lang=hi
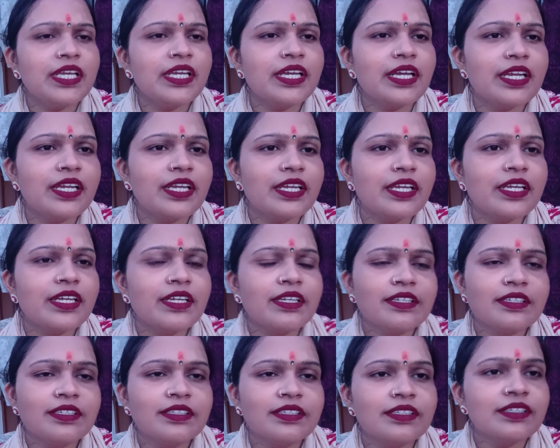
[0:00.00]
करेंगे
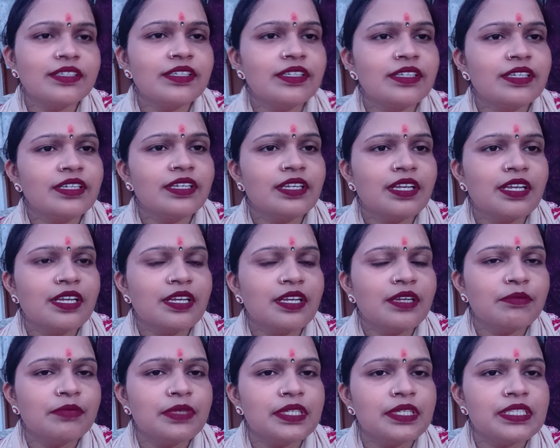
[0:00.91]

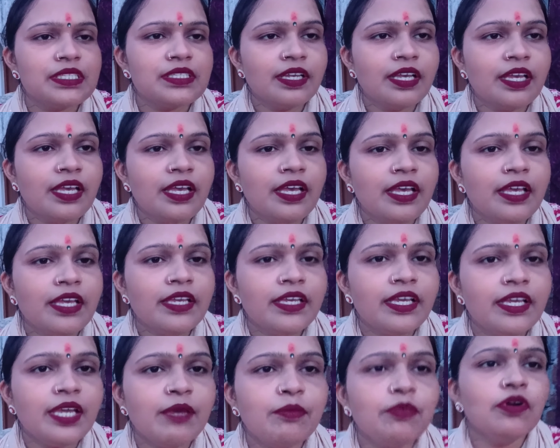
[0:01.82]
बस
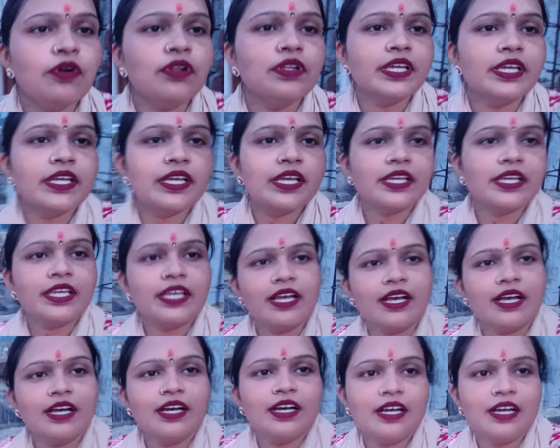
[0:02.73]
यही बोल देंगे कि
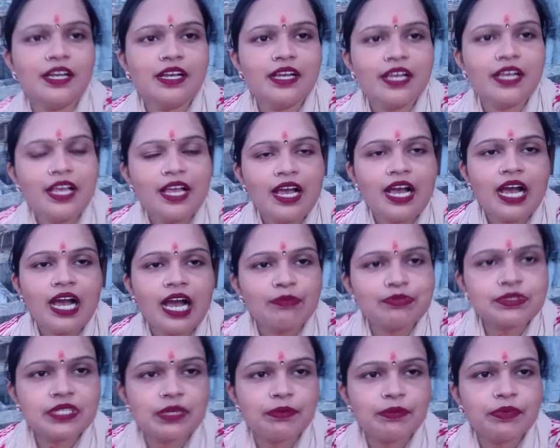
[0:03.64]
हाँ आप
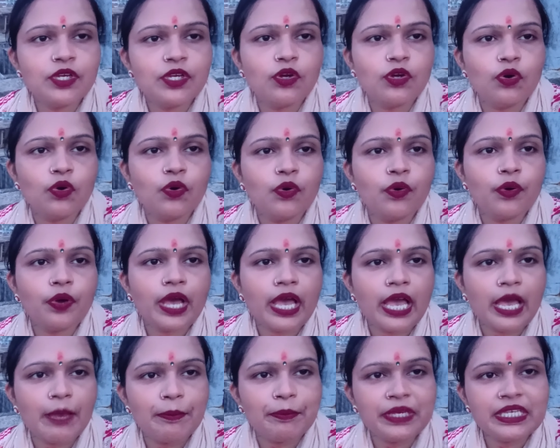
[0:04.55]
सभी को
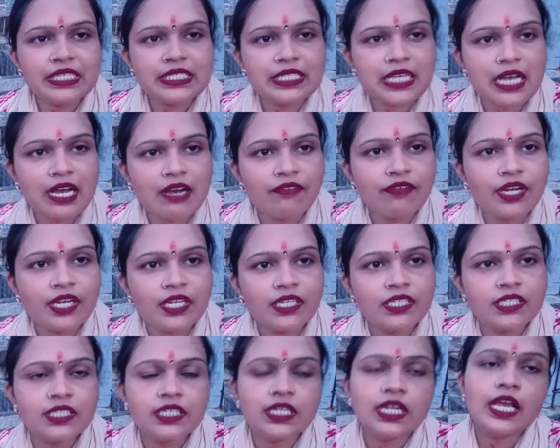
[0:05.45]
हैप्पी
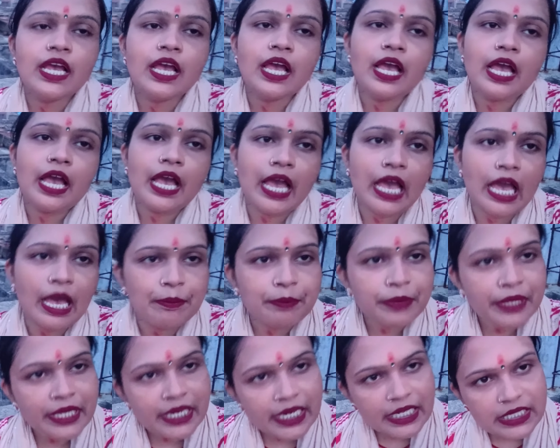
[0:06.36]
सावन
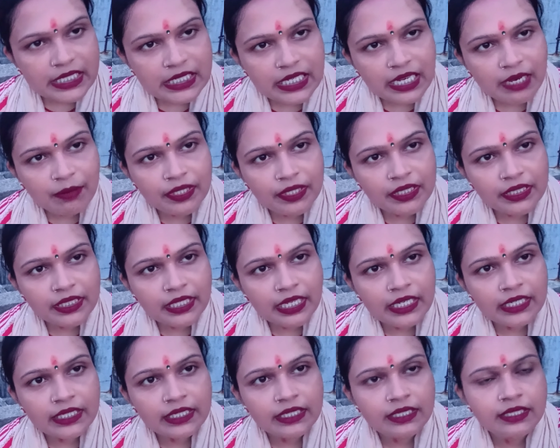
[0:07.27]
हैप्पी रक्षाबंधन